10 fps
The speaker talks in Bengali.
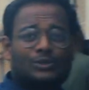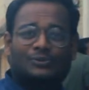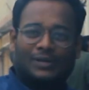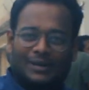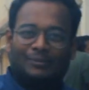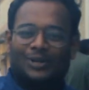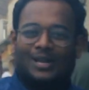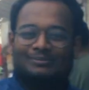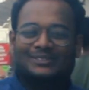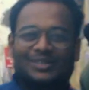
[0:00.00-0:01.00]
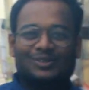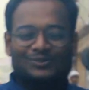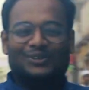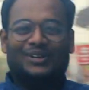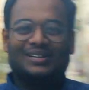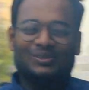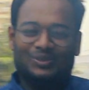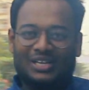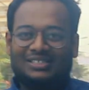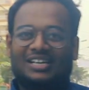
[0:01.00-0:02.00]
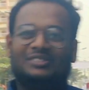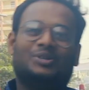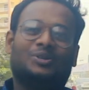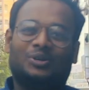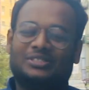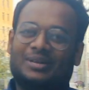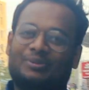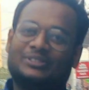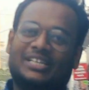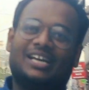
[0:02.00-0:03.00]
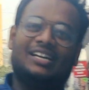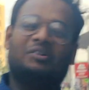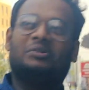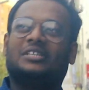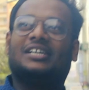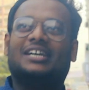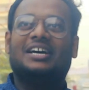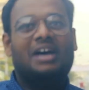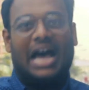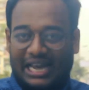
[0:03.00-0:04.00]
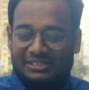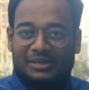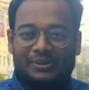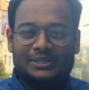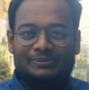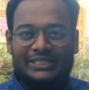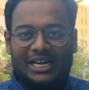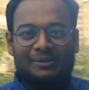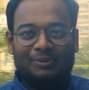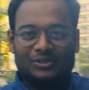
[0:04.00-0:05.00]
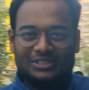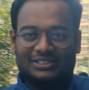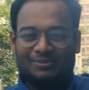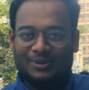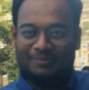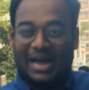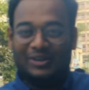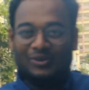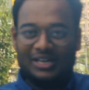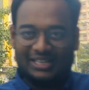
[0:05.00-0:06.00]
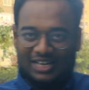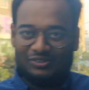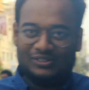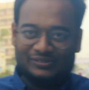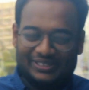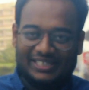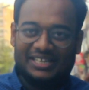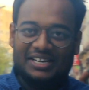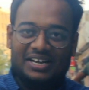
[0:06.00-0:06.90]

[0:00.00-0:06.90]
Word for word: লুৎফরকে বললাম যে লুথর নতুন একটা রেস্টুরেন্ট হয়েছে এবং সেখানে হচ্ছে হায়দ্রাবাদি বিরিয়ানি পাওয়া যাচ্ছে এবং বাই ওয়ান গেট ওয়ান ফ্রি